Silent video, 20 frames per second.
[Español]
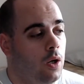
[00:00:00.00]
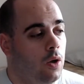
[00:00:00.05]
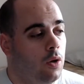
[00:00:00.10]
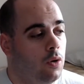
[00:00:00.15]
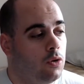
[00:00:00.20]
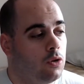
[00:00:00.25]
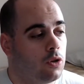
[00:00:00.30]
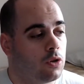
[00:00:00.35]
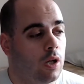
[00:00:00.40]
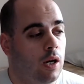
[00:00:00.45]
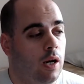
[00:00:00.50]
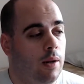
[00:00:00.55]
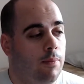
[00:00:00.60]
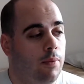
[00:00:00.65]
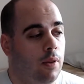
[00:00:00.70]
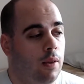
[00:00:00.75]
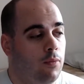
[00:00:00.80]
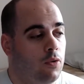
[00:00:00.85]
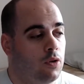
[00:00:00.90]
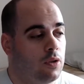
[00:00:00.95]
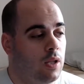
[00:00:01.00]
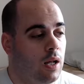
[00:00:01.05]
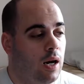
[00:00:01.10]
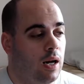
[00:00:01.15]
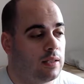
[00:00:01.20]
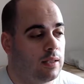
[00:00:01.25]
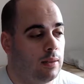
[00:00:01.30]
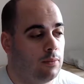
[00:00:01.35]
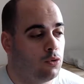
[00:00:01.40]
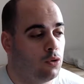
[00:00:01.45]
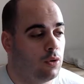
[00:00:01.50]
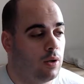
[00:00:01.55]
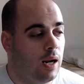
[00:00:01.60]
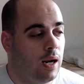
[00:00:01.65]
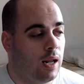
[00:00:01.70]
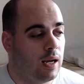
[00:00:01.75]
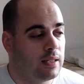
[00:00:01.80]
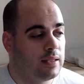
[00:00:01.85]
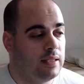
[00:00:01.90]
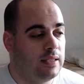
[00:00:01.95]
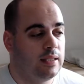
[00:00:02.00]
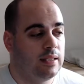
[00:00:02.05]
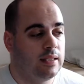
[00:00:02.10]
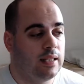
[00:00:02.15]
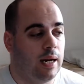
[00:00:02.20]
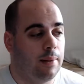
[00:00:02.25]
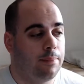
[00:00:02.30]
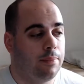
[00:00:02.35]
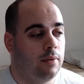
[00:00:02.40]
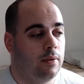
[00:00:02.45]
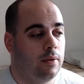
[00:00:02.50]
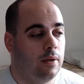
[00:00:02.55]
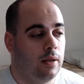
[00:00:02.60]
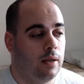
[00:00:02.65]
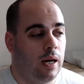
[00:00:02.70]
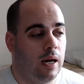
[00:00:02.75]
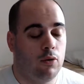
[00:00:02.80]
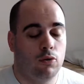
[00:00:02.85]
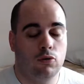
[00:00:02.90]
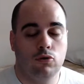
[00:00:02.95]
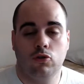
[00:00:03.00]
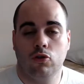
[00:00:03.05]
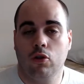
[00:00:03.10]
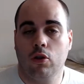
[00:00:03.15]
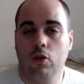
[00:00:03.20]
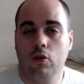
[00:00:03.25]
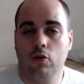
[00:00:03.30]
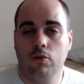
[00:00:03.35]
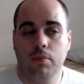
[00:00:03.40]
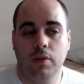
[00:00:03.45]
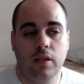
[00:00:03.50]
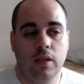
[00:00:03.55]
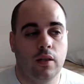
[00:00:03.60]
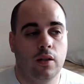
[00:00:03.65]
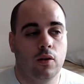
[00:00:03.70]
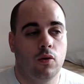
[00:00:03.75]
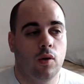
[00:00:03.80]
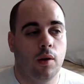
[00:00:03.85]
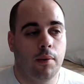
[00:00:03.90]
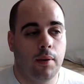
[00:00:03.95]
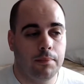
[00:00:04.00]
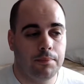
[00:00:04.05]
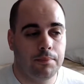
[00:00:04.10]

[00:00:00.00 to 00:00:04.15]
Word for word: Usos que le podemos dar a la Samsung Galaxy Tab A8 de 2019.